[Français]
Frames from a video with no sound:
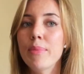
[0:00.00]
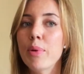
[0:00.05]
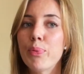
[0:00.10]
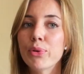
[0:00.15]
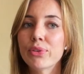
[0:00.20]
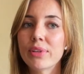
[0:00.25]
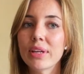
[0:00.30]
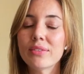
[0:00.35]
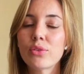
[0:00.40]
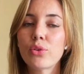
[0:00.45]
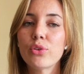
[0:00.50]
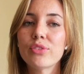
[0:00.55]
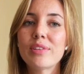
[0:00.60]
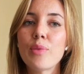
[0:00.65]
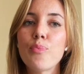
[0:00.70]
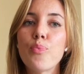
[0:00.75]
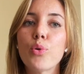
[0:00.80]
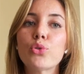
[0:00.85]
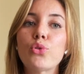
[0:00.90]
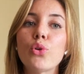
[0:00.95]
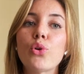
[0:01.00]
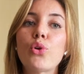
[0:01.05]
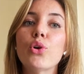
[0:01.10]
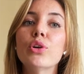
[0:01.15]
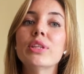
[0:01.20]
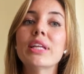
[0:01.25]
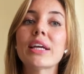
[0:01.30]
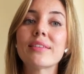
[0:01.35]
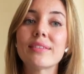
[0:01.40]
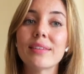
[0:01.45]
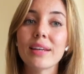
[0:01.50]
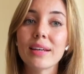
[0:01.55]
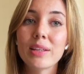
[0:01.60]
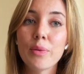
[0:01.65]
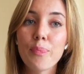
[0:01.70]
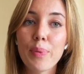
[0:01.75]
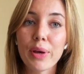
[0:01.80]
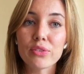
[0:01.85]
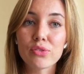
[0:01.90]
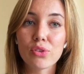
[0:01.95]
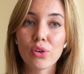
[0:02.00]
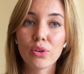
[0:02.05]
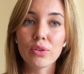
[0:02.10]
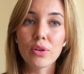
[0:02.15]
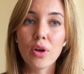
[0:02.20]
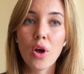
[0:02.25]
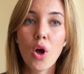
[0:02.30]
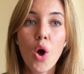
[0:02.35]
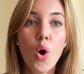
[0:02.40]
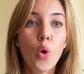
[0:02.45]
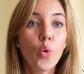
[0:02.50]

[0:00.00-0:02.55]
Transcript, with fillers: mais peut-être que c'est pour te connecter à des personnes,